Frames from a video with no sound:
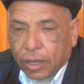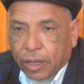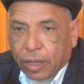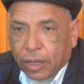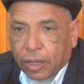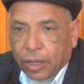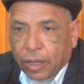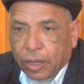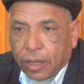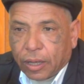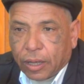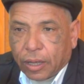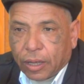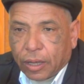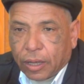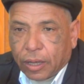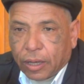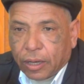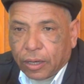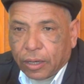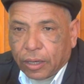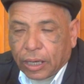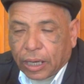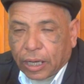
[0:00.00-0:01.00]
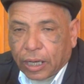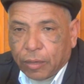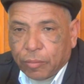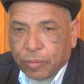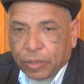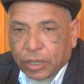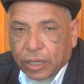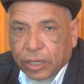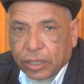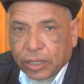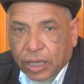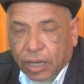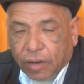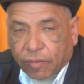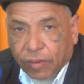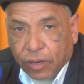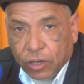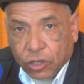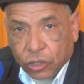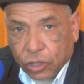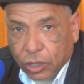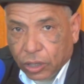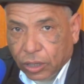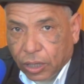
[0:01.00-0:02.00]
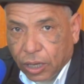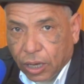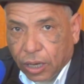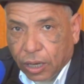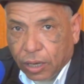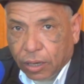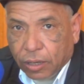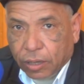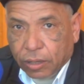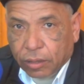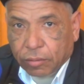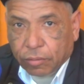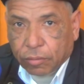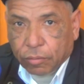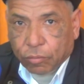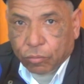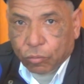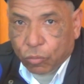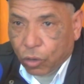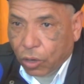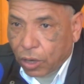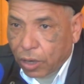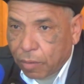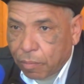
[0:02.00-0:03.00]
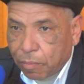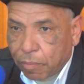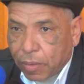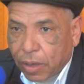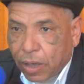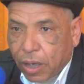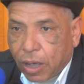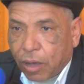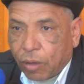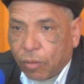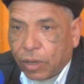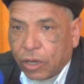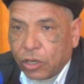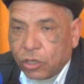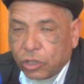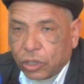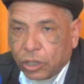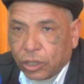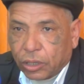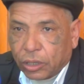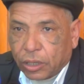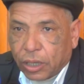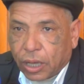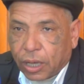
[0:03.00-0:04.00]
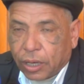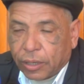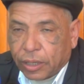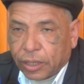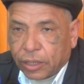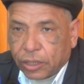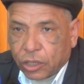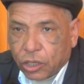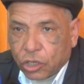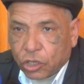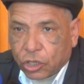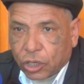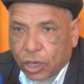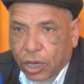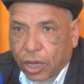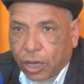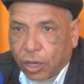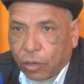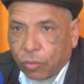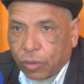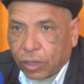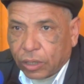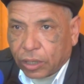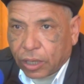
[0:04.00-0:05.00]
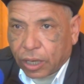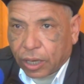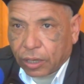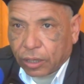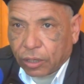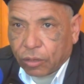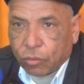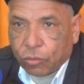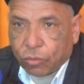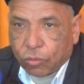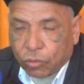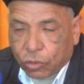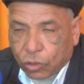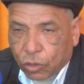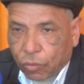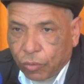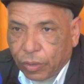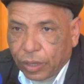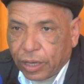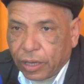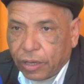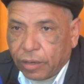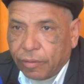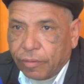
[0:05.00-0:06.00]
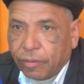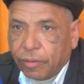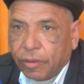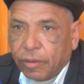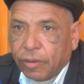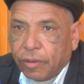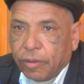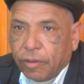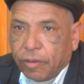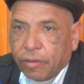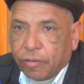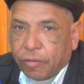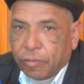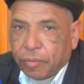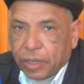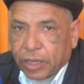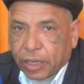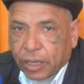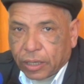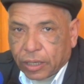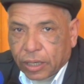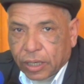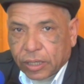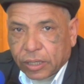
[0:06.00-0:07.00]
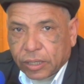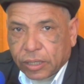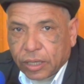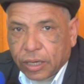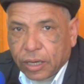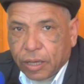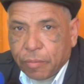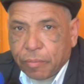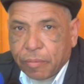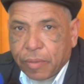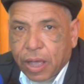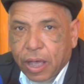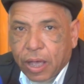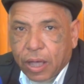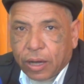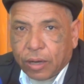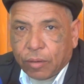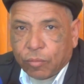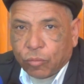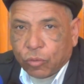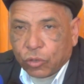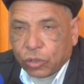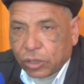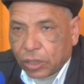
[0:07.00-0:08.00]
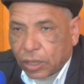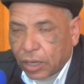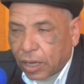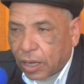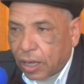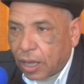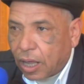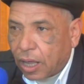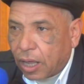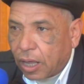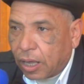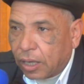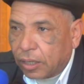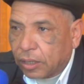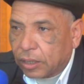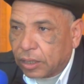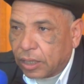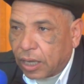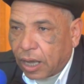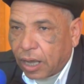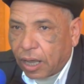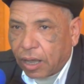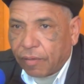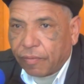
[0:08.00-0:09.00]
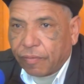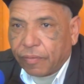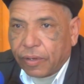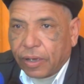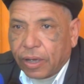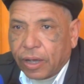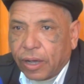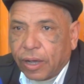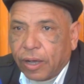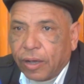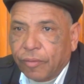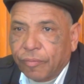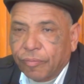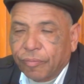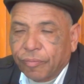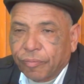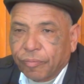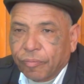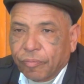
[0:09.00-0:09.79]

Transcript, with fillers: آه الاقليم ديالنا تعرف انشطه مهمه وانشطه ذات اشعاع وطني ودولي في ميدان ديال السينما الموسيقى الثقافه